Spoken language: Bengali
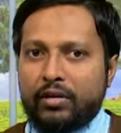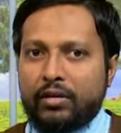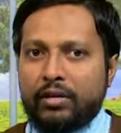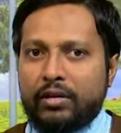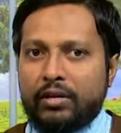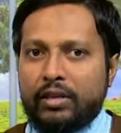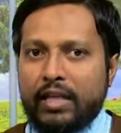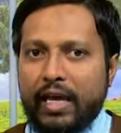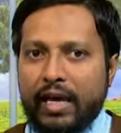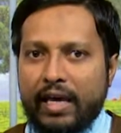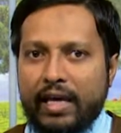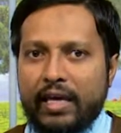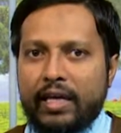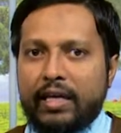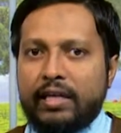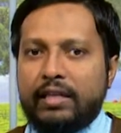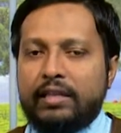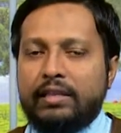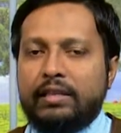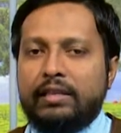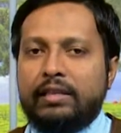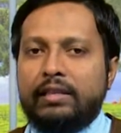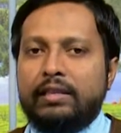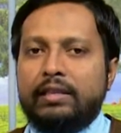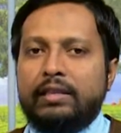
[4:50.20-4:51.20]
দেখেন
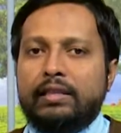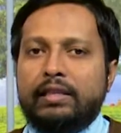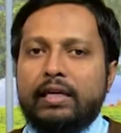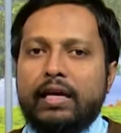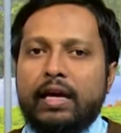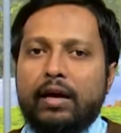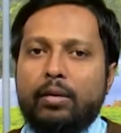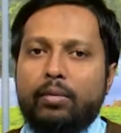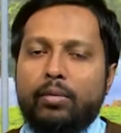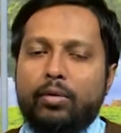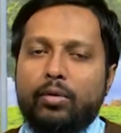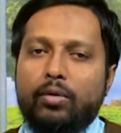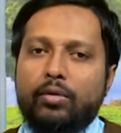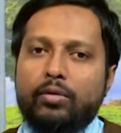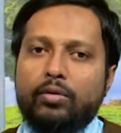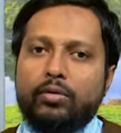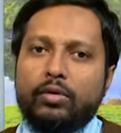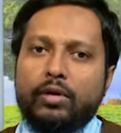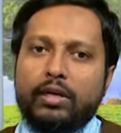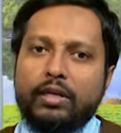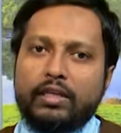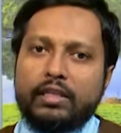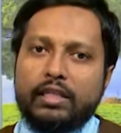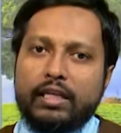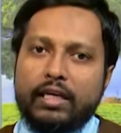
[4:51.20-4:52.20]
এবং
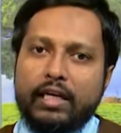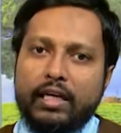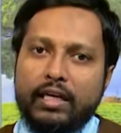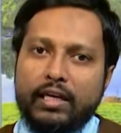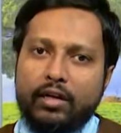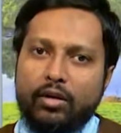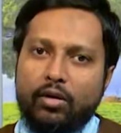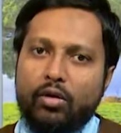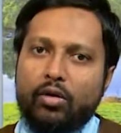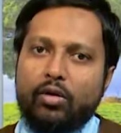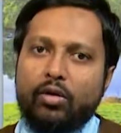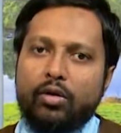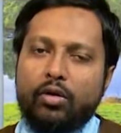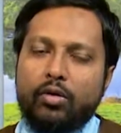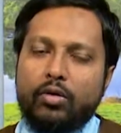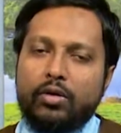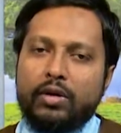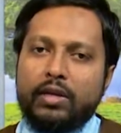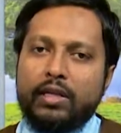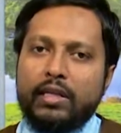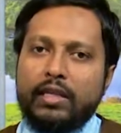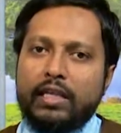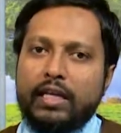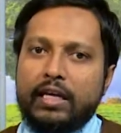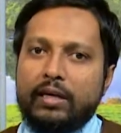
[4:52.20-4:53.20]
সেখানে লক্ষ্য করেন
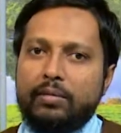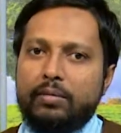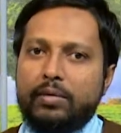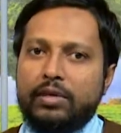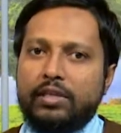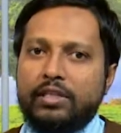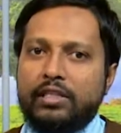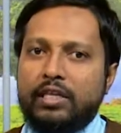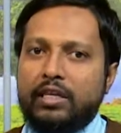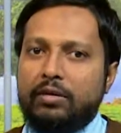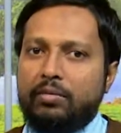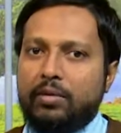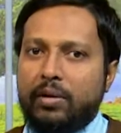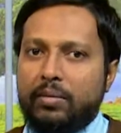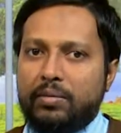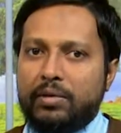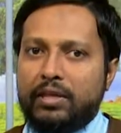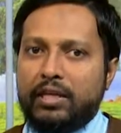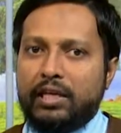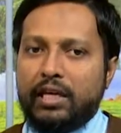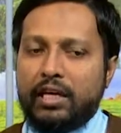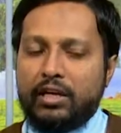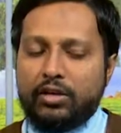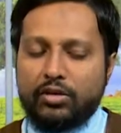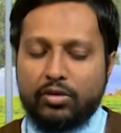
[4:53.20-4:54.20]
দেখবেন যে ইমামদের
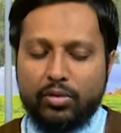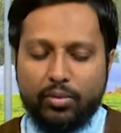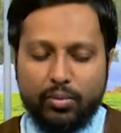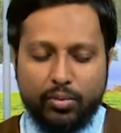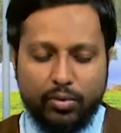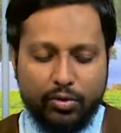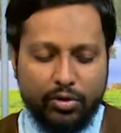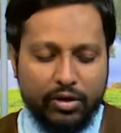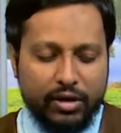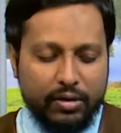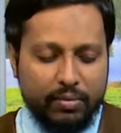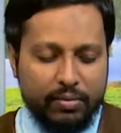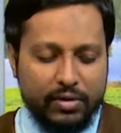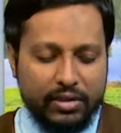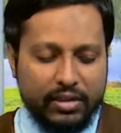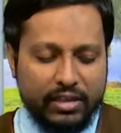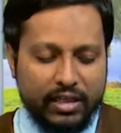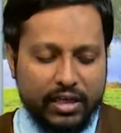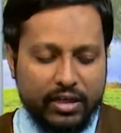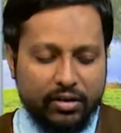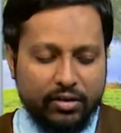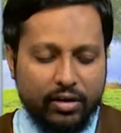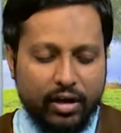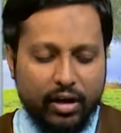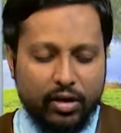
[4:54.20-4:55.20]
জ্ঞান সম্পর্কে
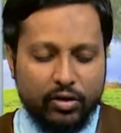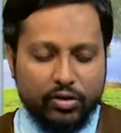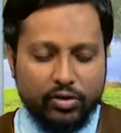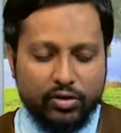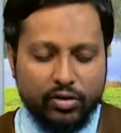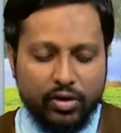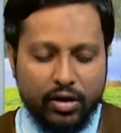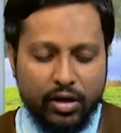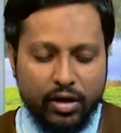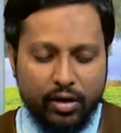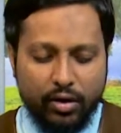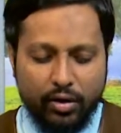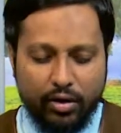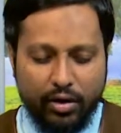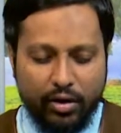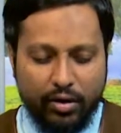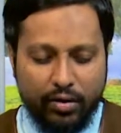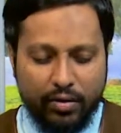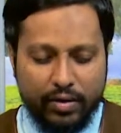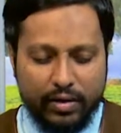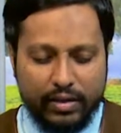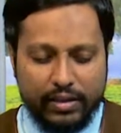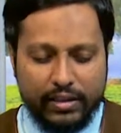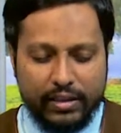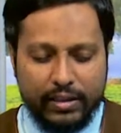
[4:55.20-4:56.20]
বিস্তারিত আলোচনা করা
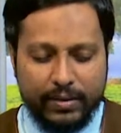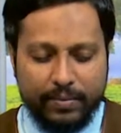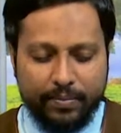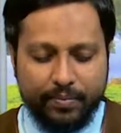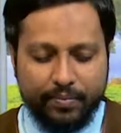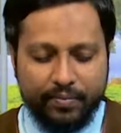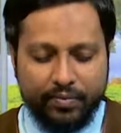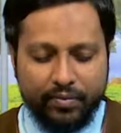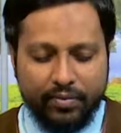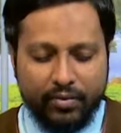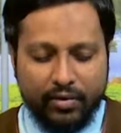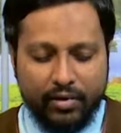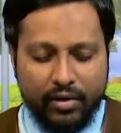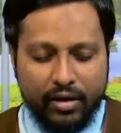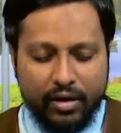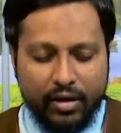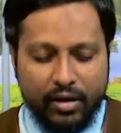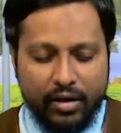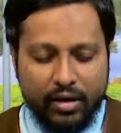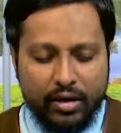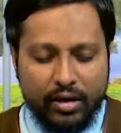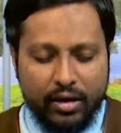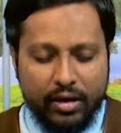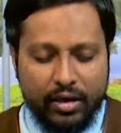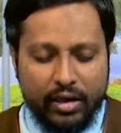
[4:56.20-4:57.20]
হয়েছে
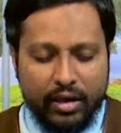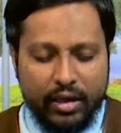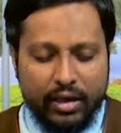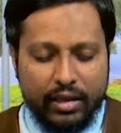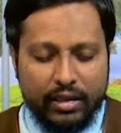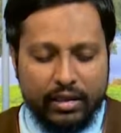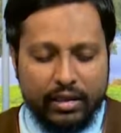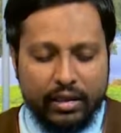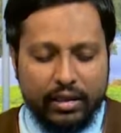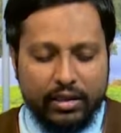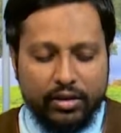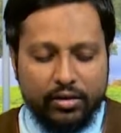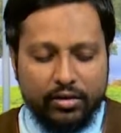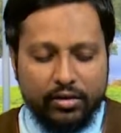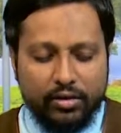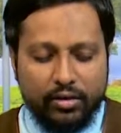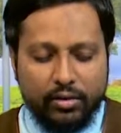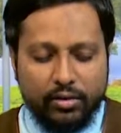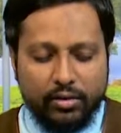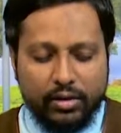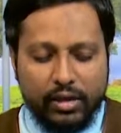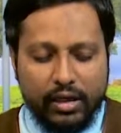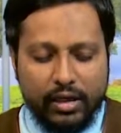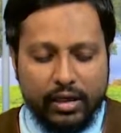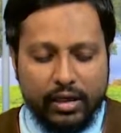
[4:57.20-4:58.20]
দ্বিতীয় যে